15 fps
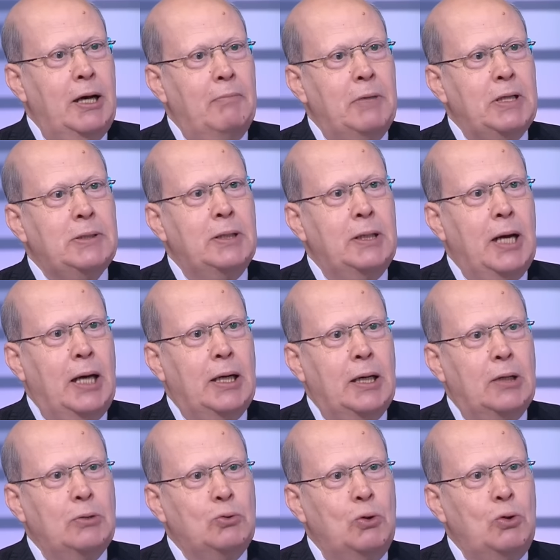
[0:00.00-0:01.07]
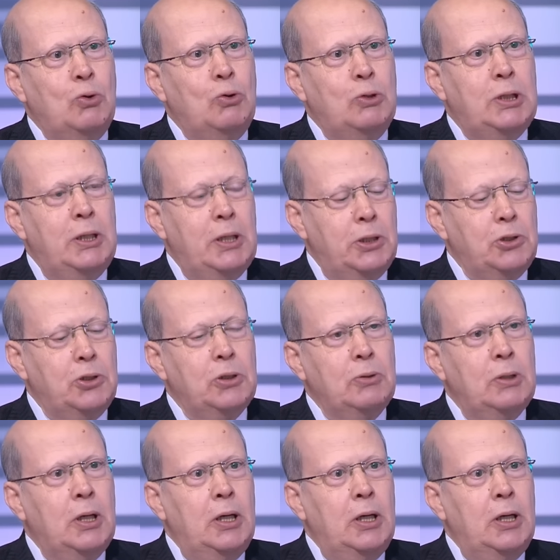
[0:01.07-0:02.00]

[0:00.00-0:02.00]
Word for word: المصري عن أنطونيو جوتيريش